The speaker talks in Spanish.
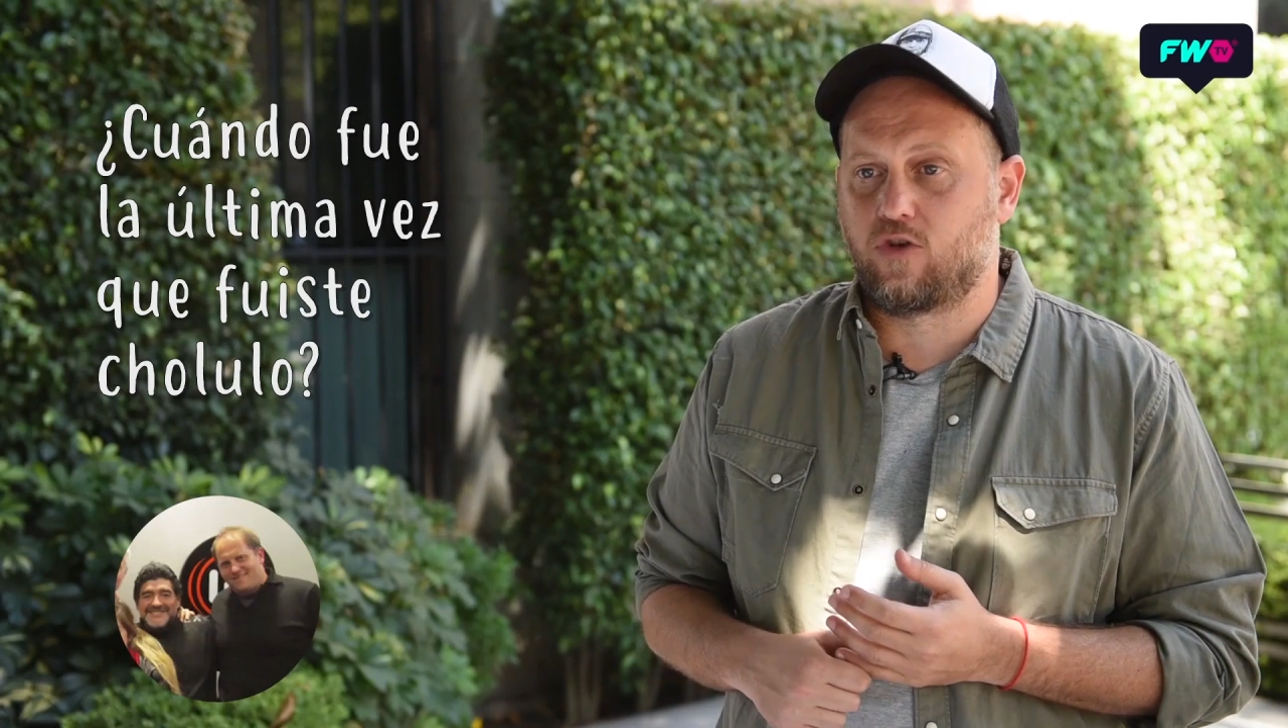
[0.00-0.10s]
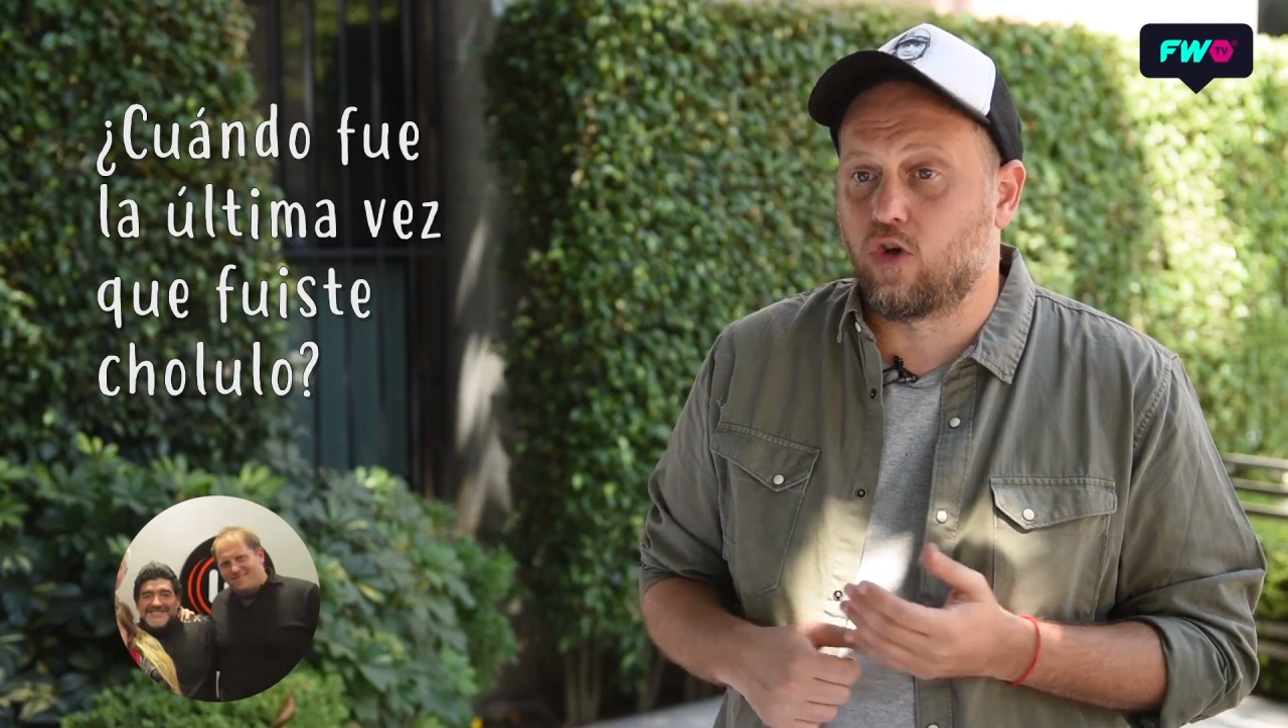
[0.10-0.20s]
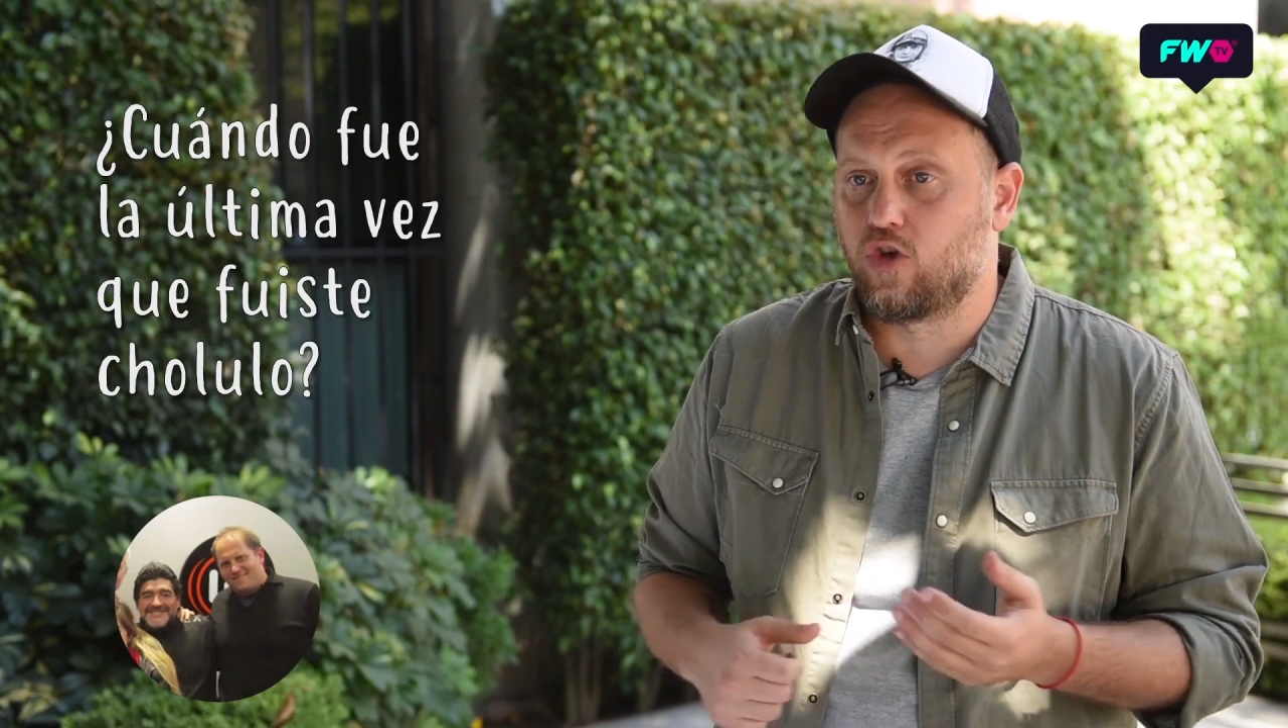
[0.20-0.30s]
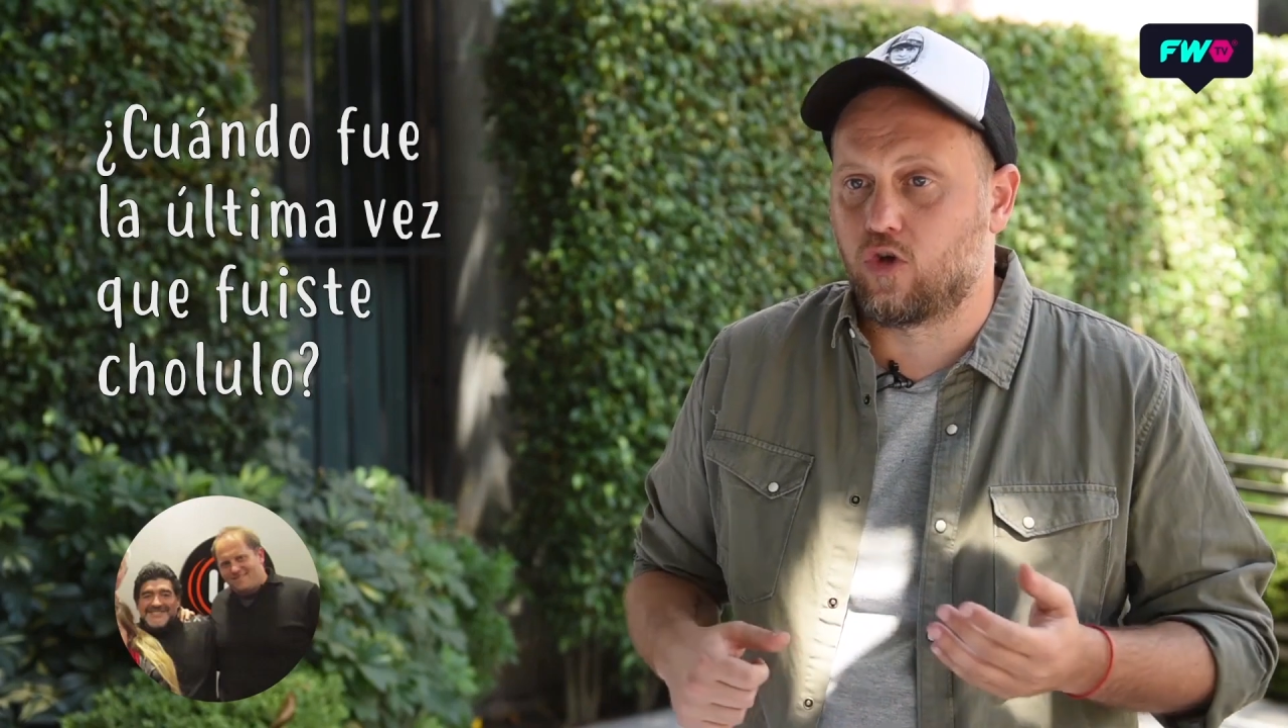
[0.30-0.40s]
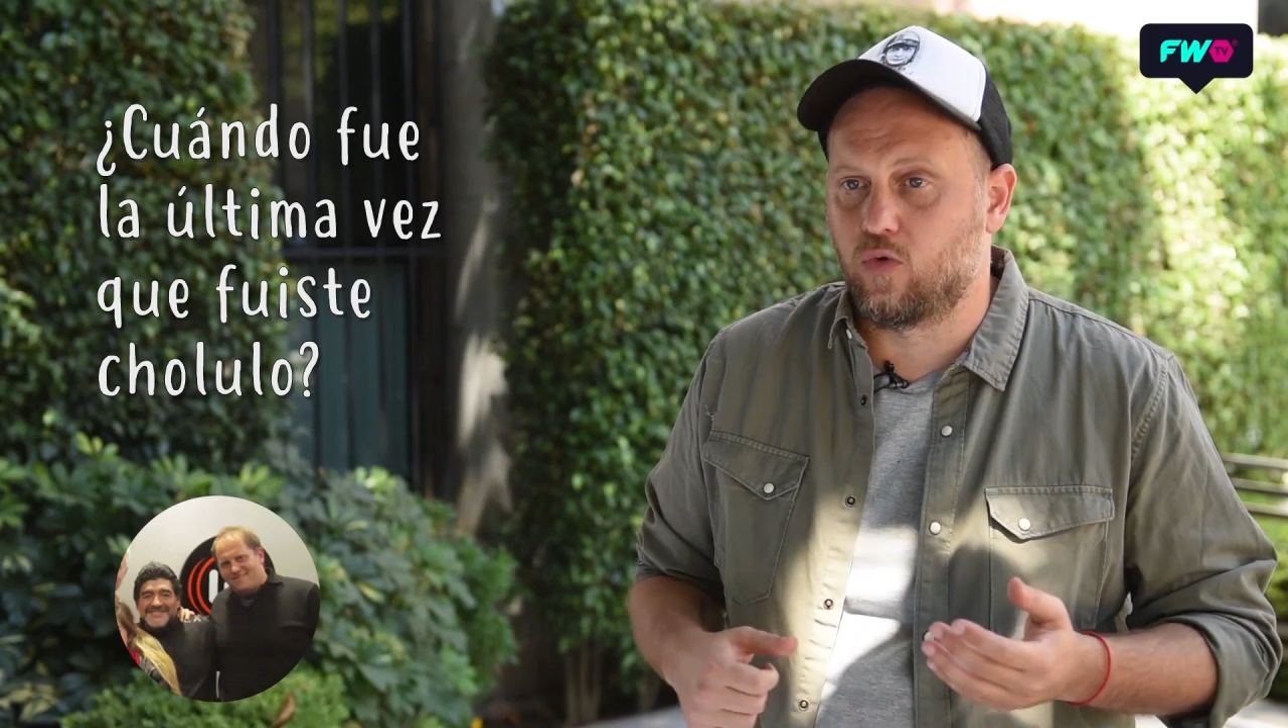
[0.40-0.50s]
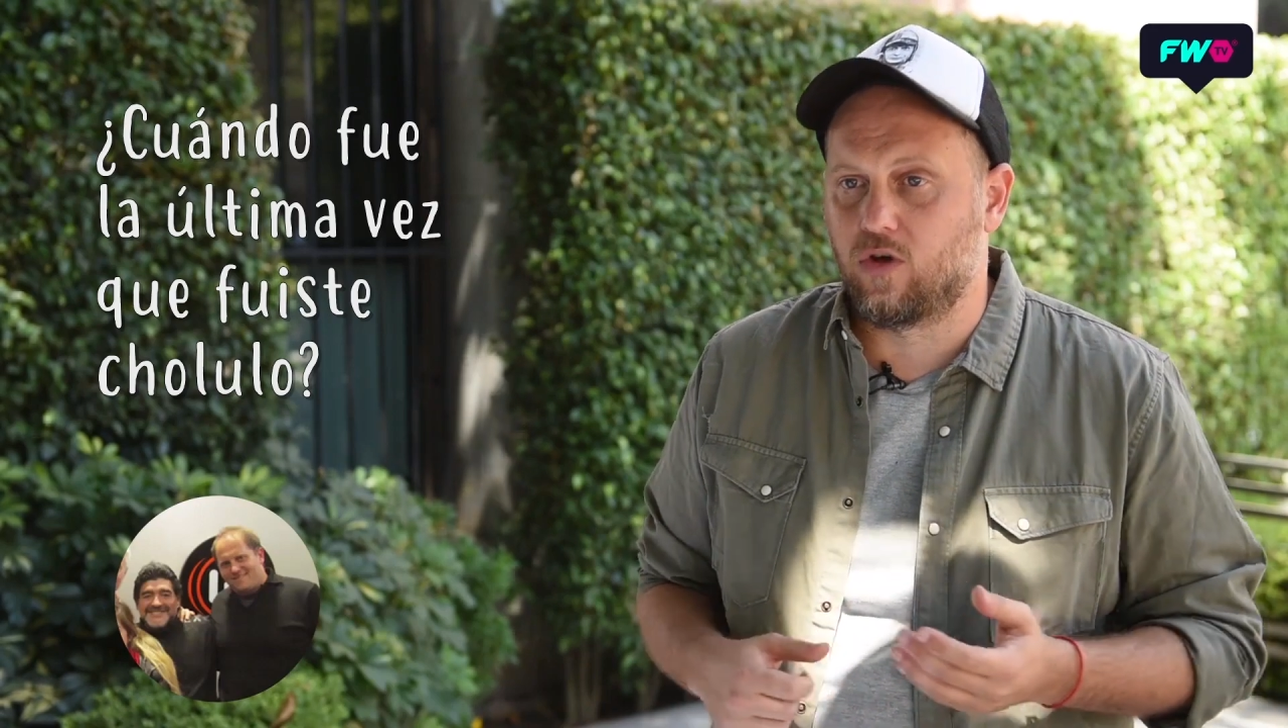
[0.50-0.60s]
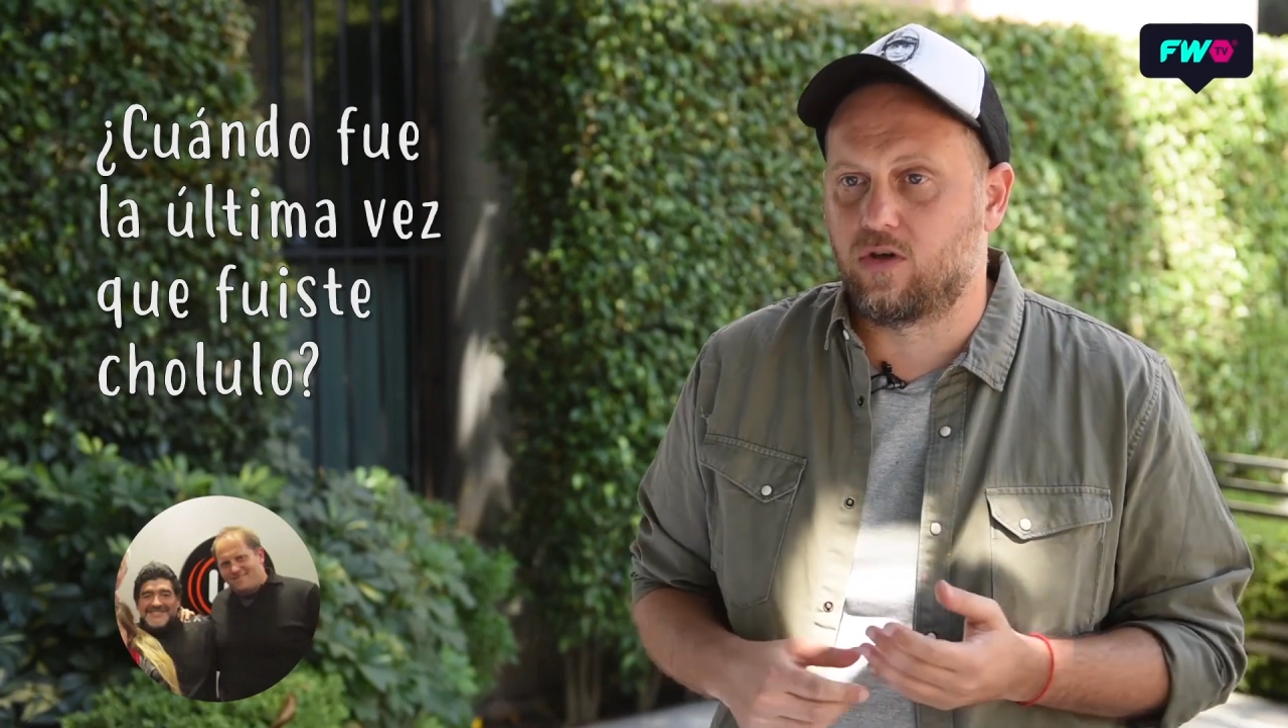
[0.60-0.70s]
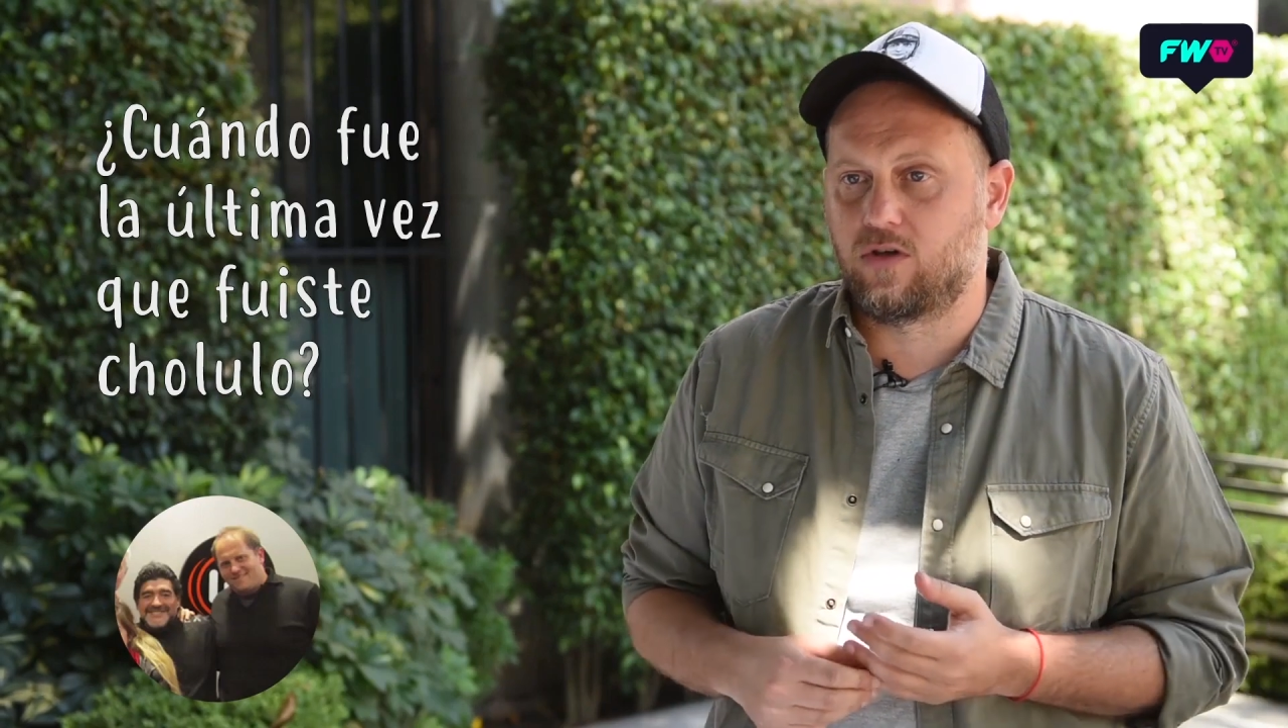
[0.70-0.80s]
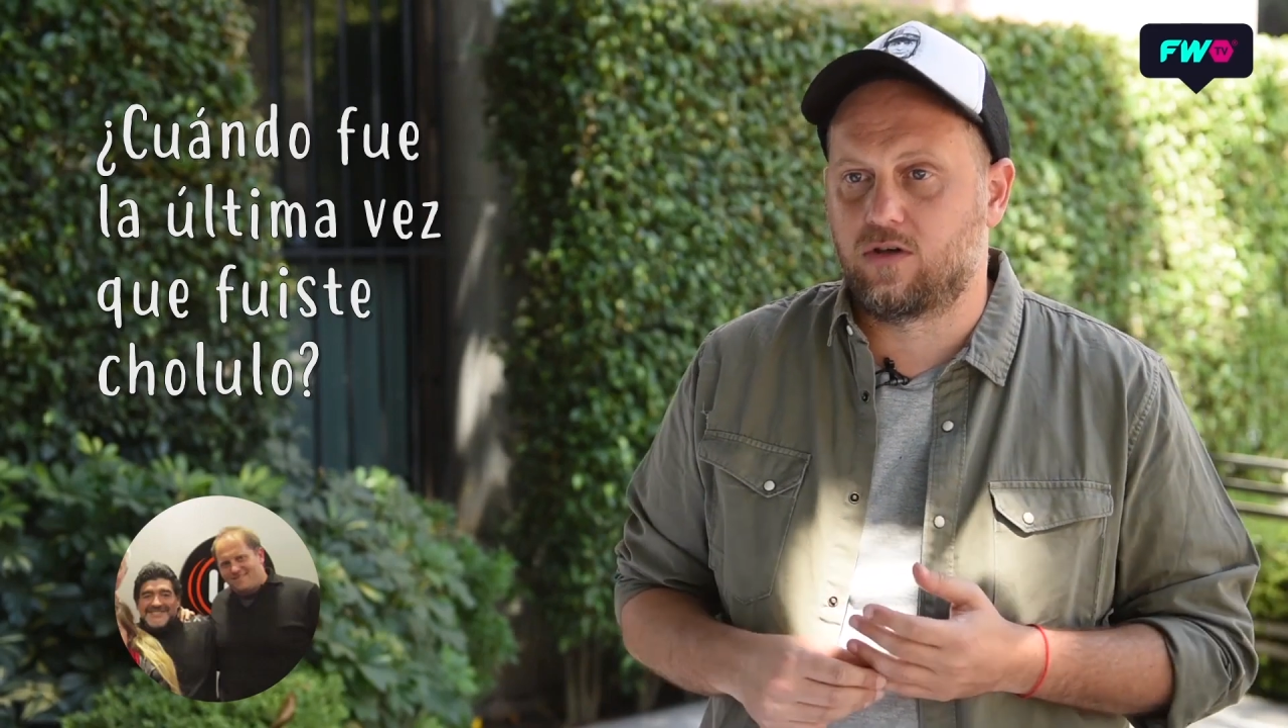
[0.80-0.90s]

soy Cholulo.